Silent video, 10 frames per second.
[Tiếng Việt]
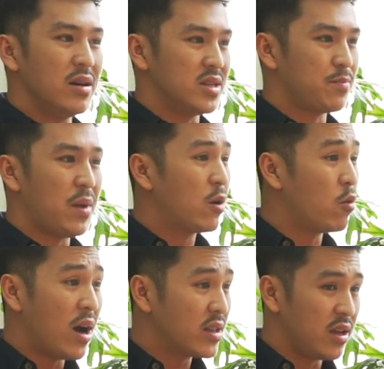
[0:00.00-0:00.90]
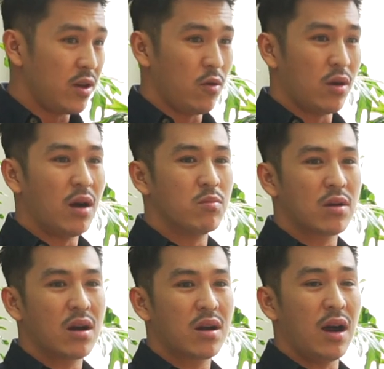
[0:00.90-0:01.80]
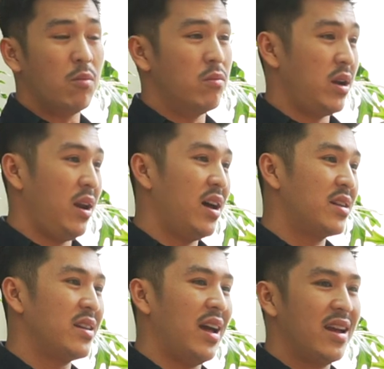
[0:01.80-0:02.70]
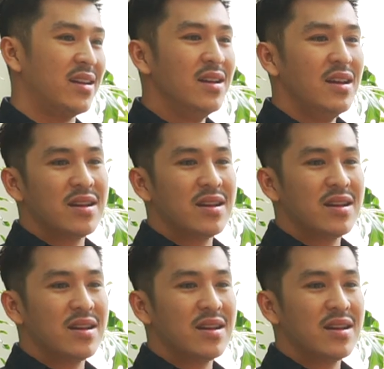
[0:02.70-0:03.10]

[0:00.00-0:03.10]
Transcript: expect quá nhiều không có gồng mình lên để